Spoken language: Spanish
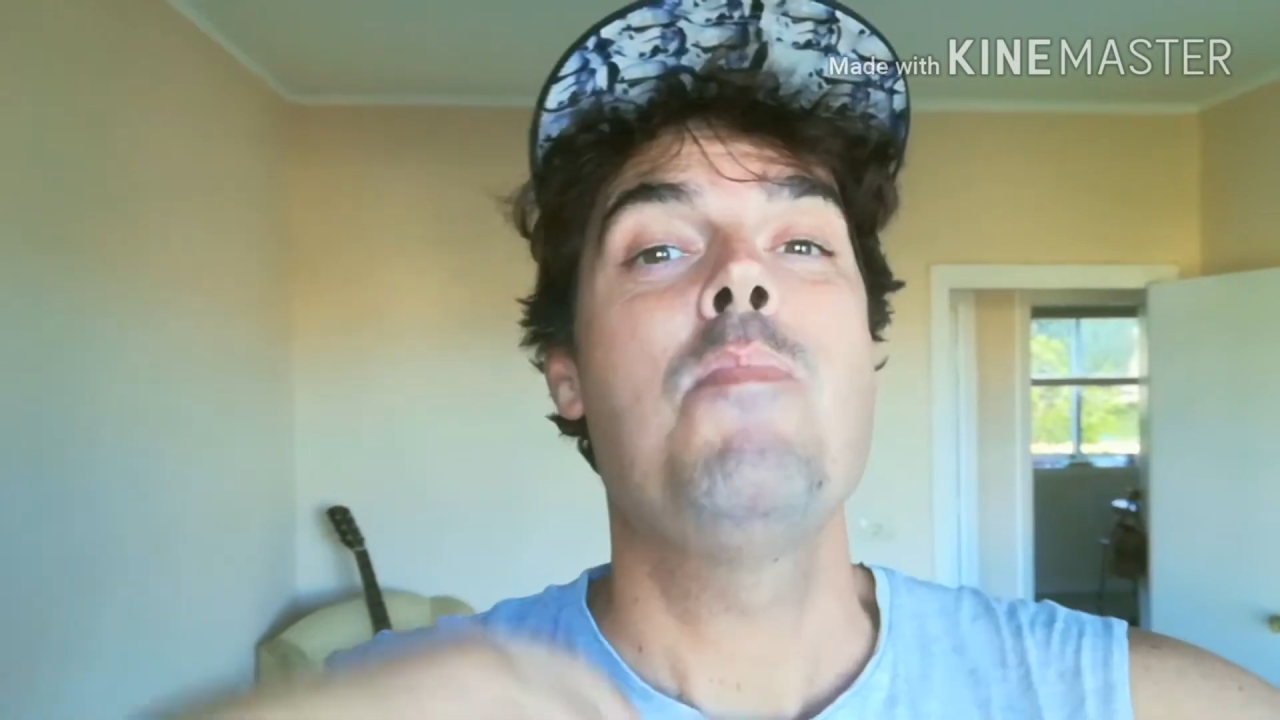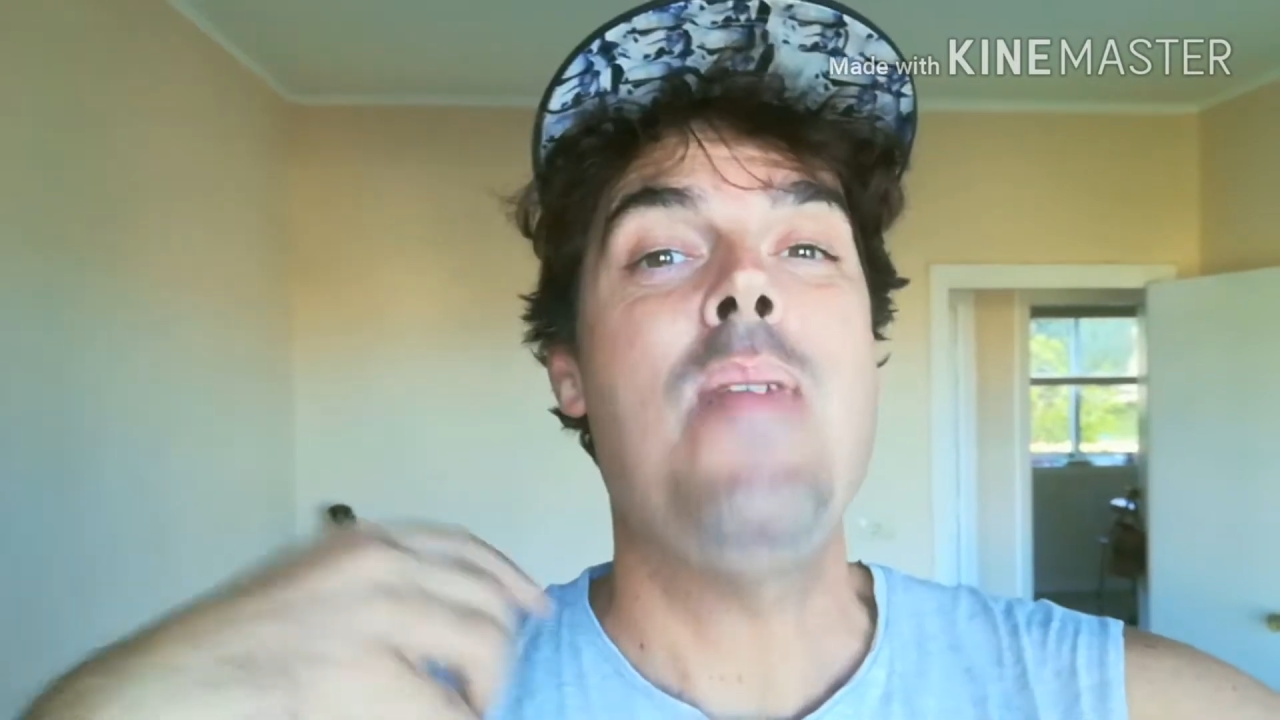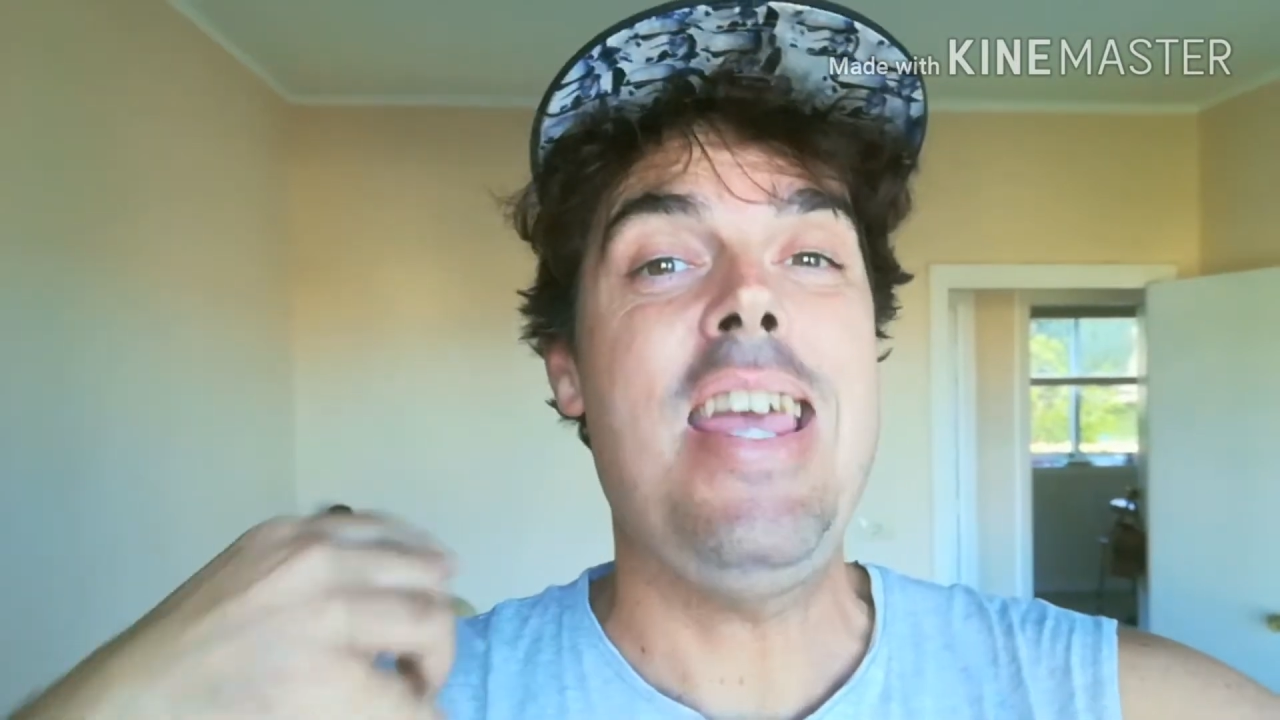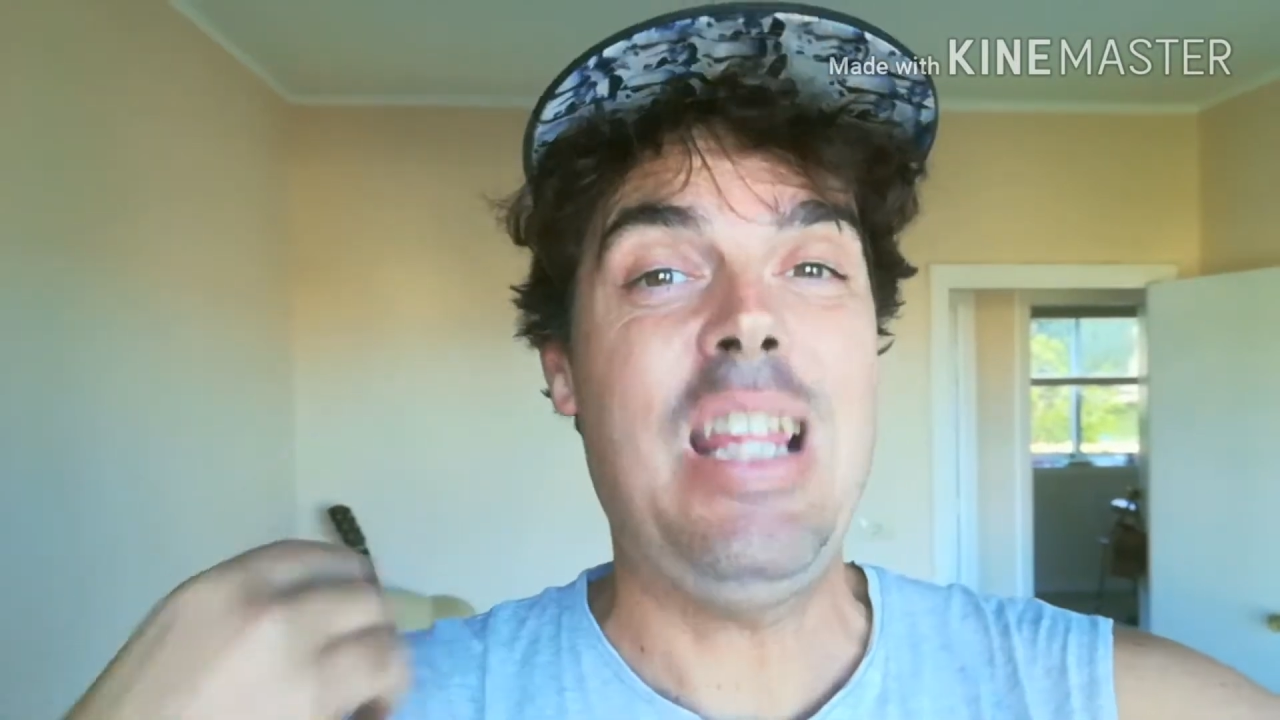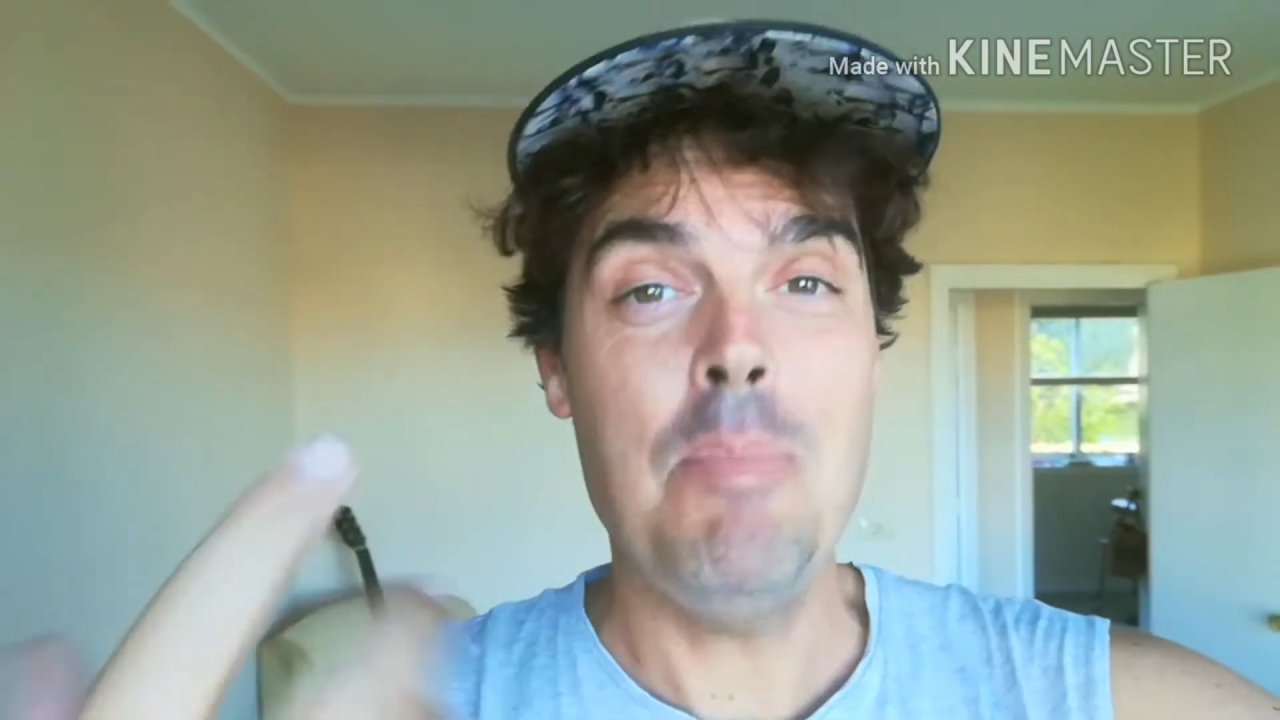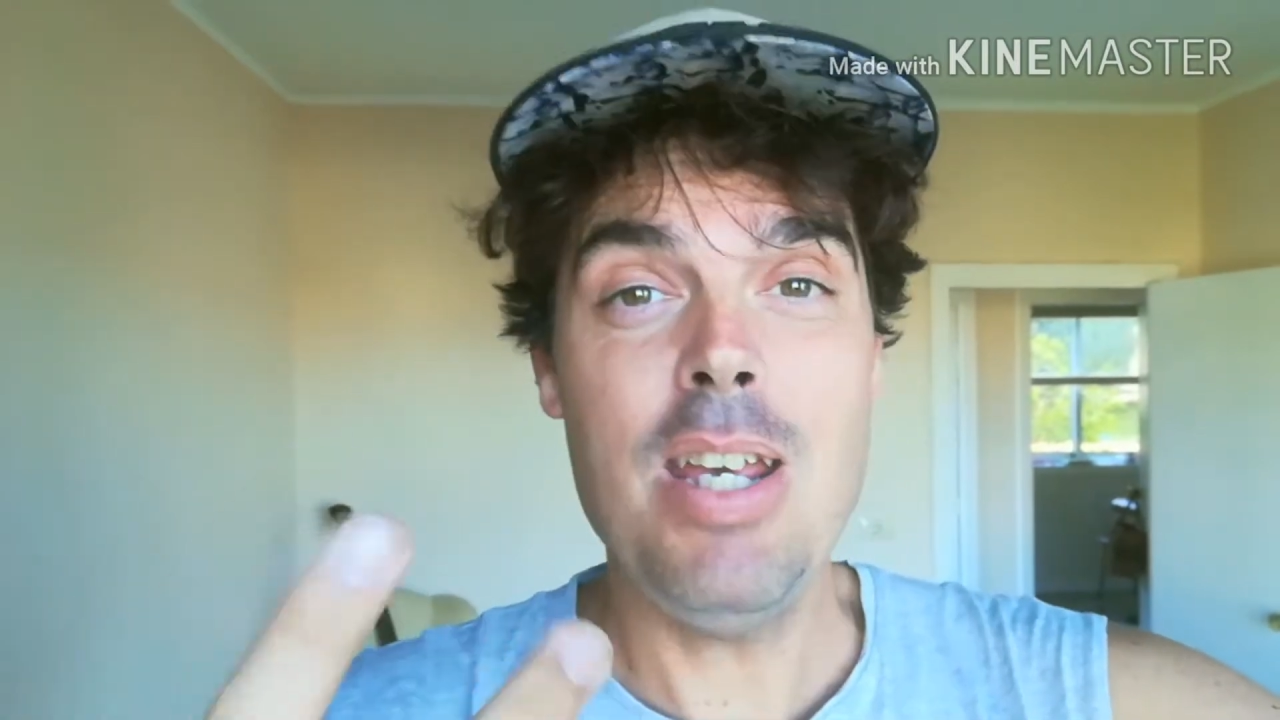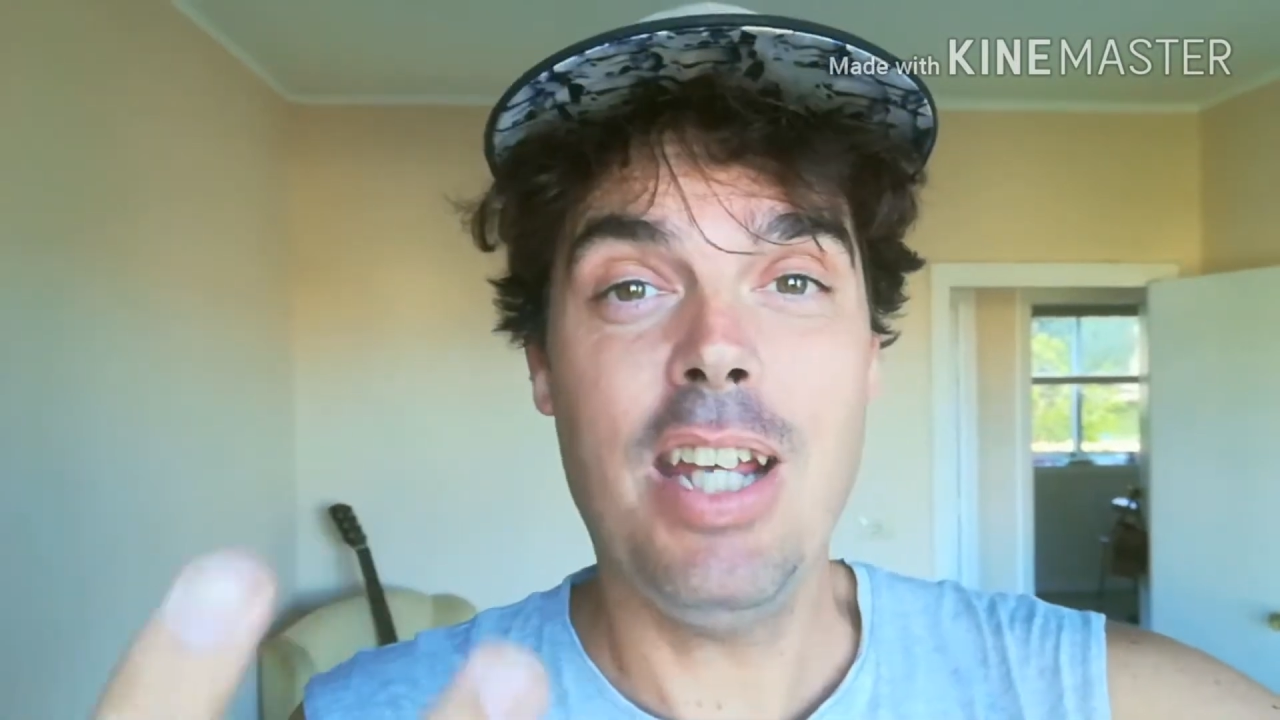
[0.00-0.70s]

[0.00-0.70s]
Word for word: Y también